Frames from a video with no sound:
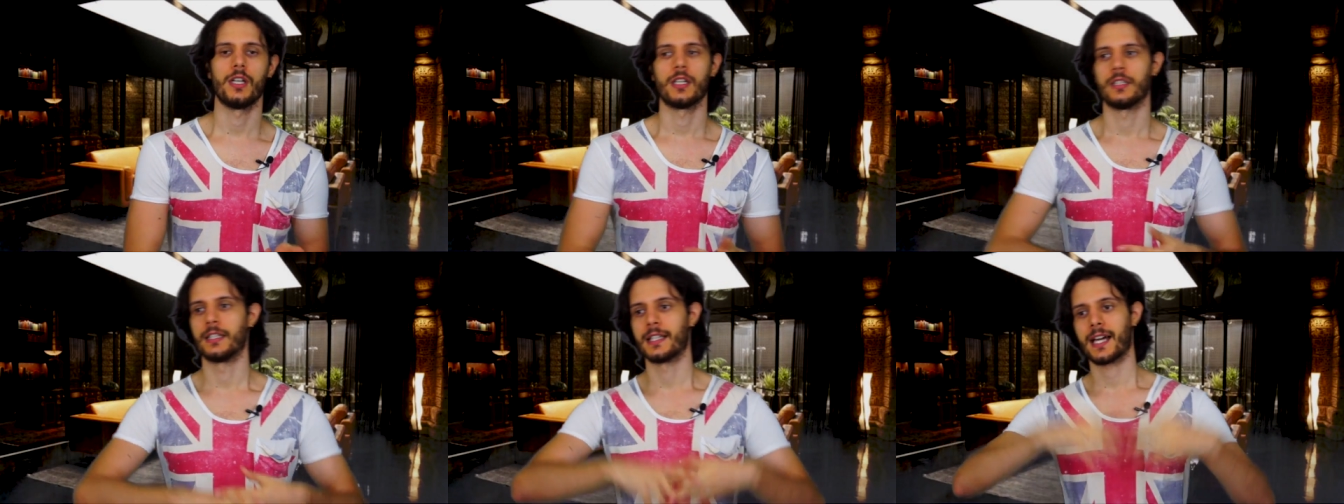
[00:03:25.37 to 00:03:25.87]

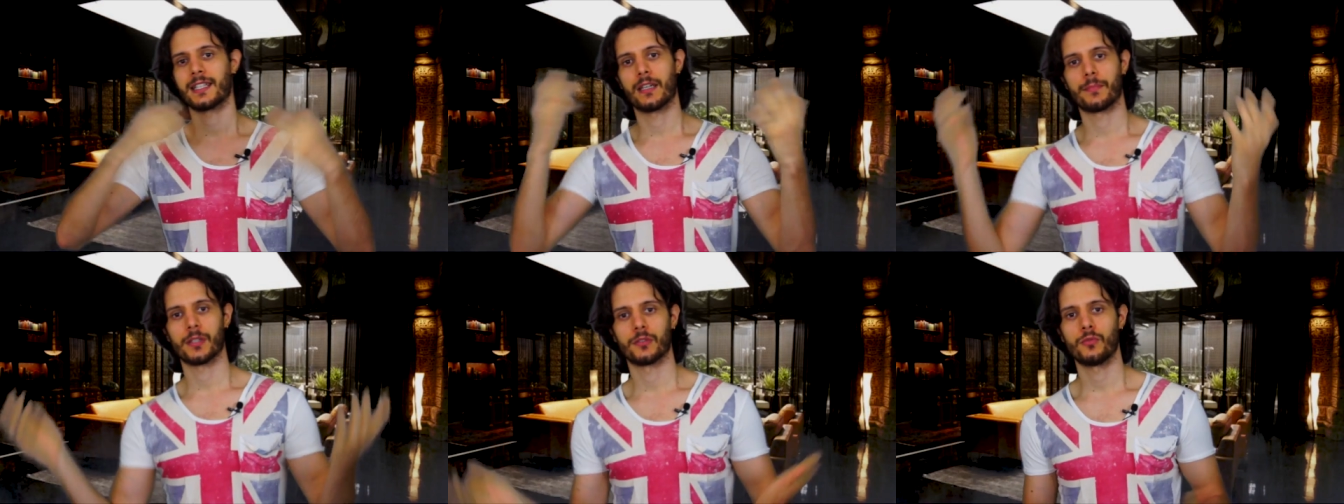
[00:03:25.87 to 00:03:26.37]
di grande
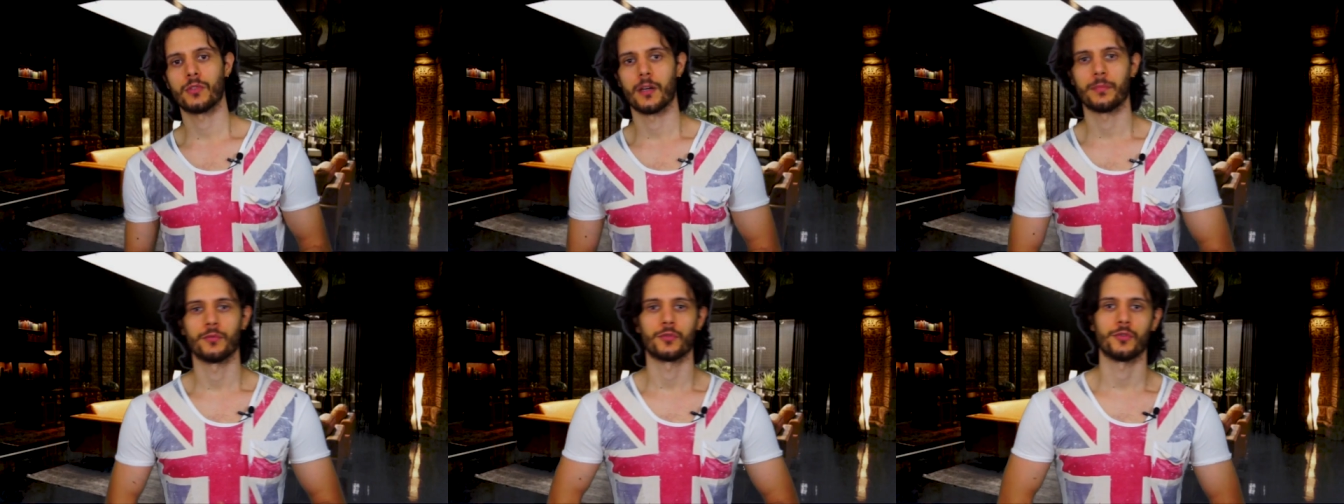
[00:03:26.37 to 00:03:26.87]
apertura
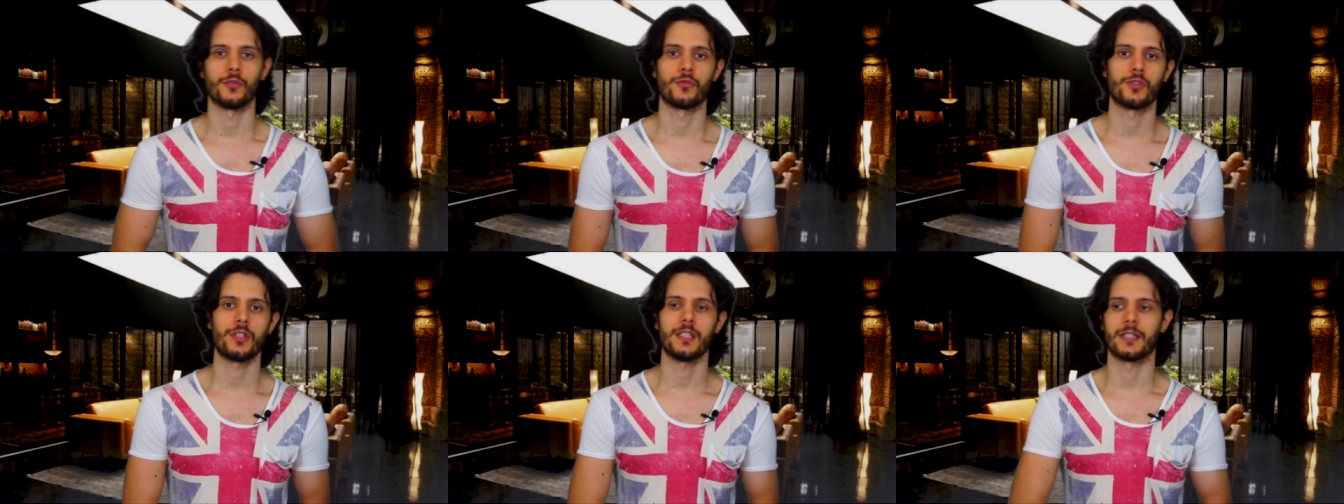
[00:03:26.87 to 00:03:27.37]
appunto di
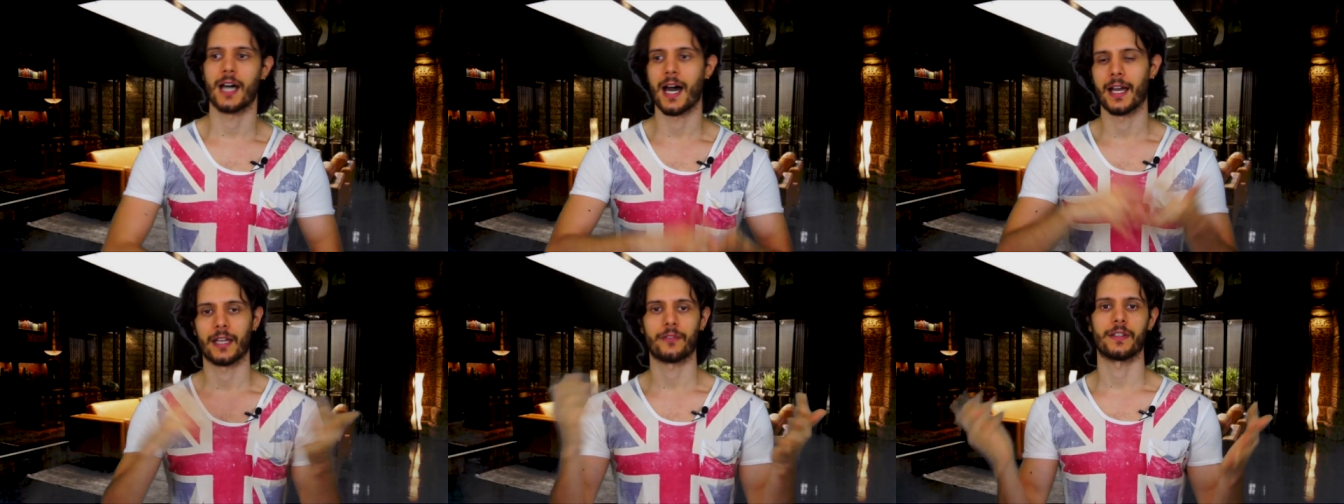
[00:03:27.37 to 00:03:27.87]
uscita
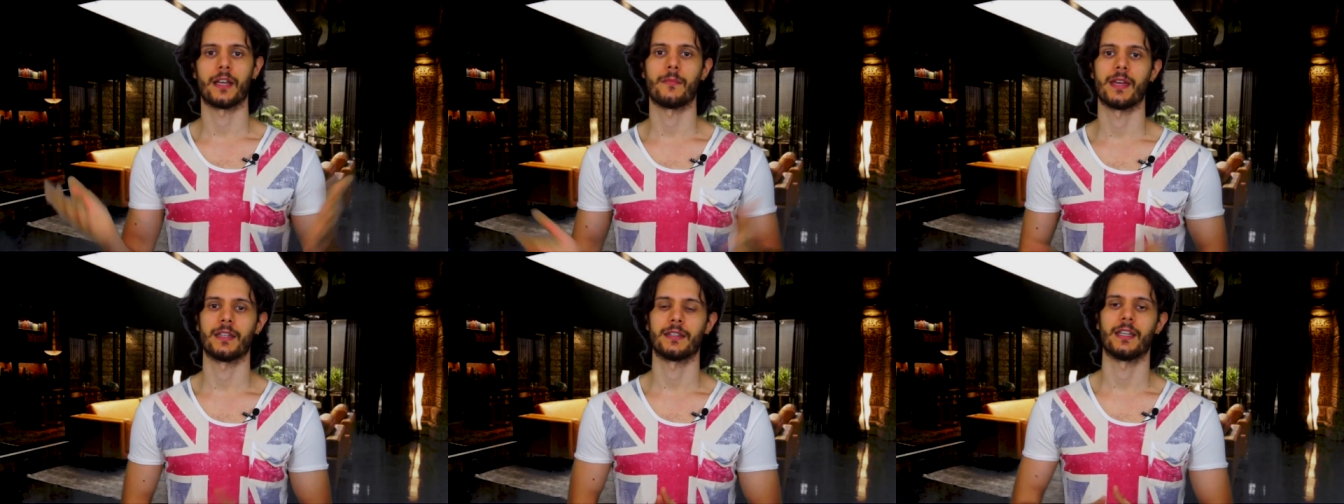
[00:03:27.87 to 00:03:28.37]
anche
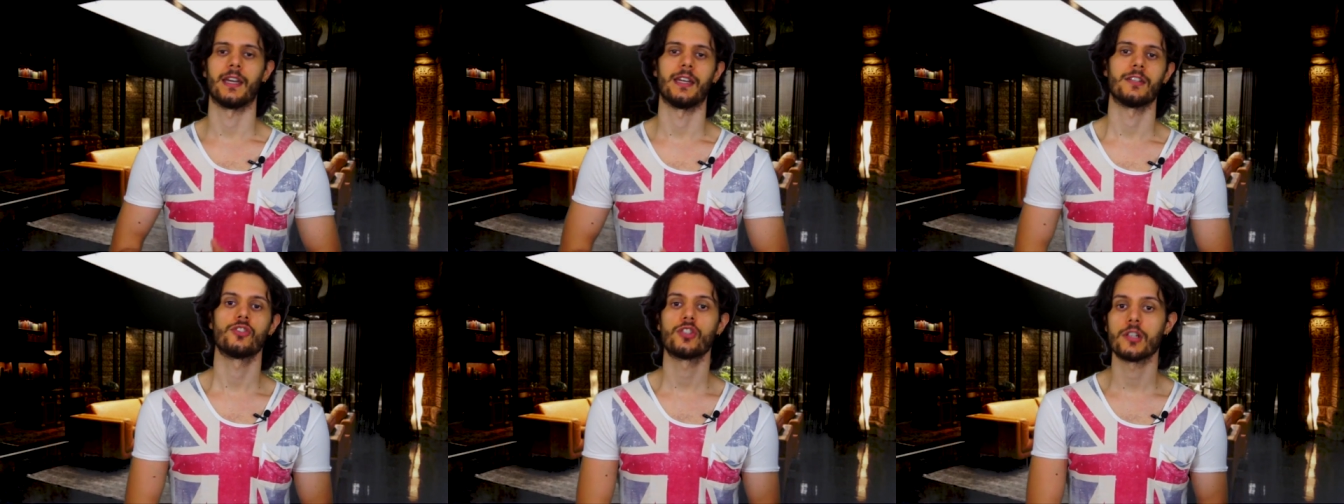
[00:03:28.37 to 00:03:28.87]
finalmente
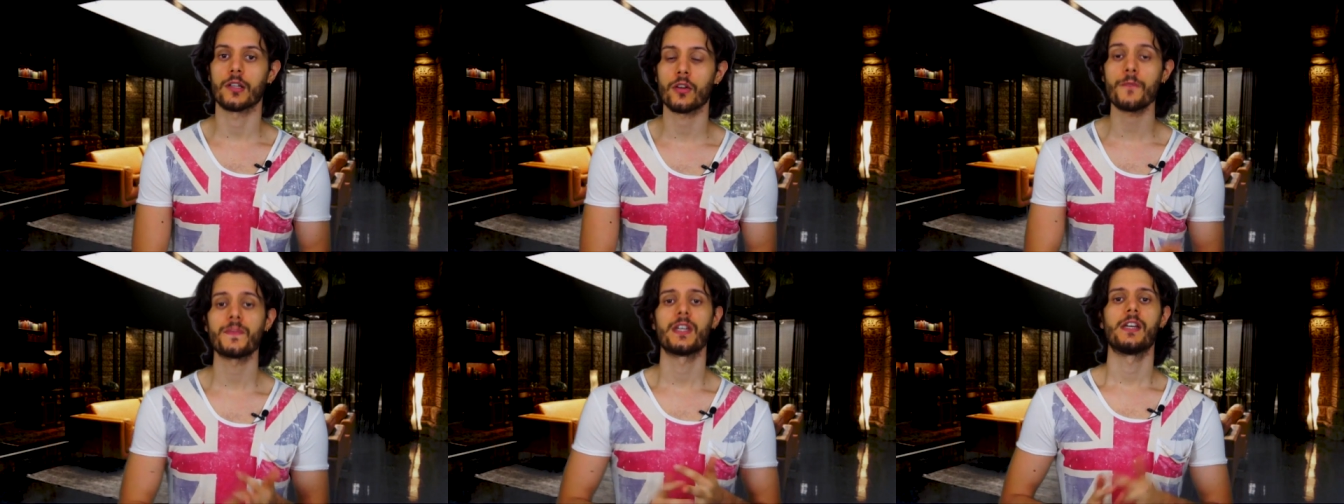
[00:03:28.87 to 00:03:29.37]
in giro